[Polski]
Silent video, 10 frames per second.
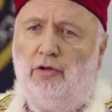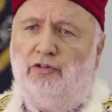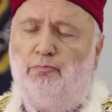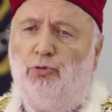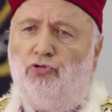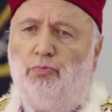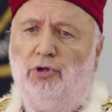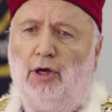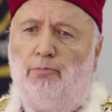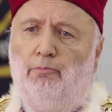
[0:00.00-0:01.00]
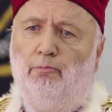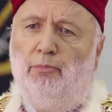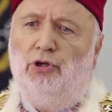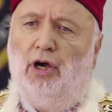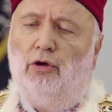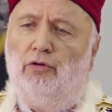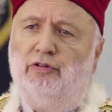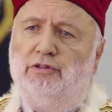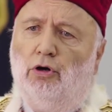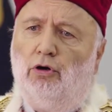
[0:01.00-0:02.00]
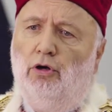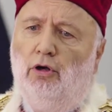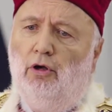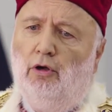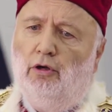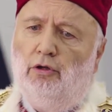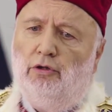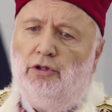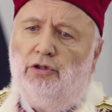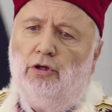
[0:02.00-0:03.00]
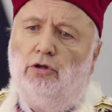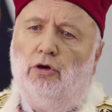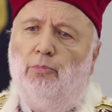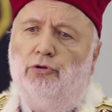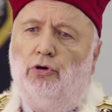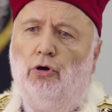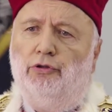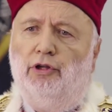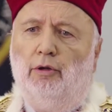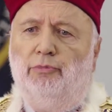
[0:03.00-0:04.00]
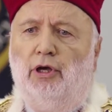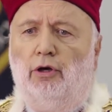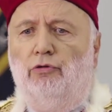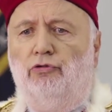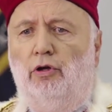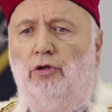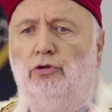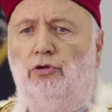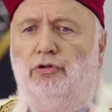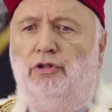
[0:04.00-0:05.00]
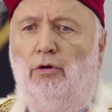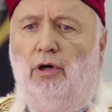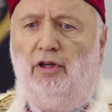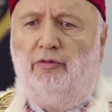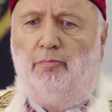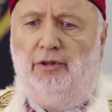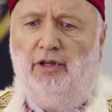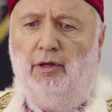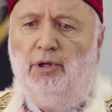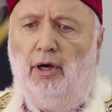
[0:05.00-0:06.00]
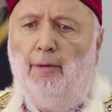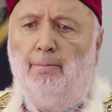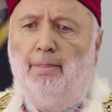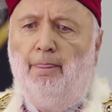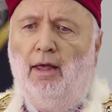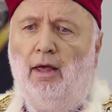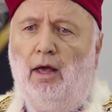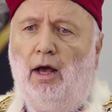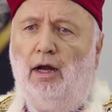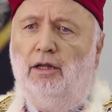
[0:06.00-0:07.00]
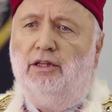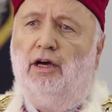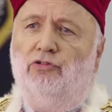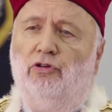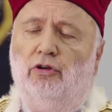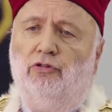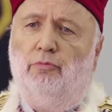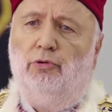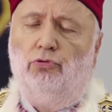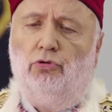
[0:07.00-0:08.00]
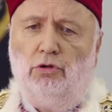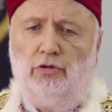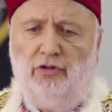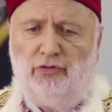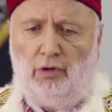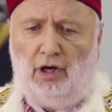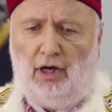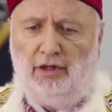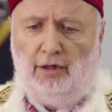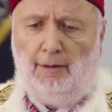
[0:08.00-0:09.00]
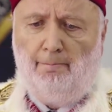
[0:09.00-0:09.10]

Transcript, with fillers: Spójrzmy na mijający rok nie tylko pod kątem tego, że dotknęła nas pandemia, ale także, że był to rok niesłychanie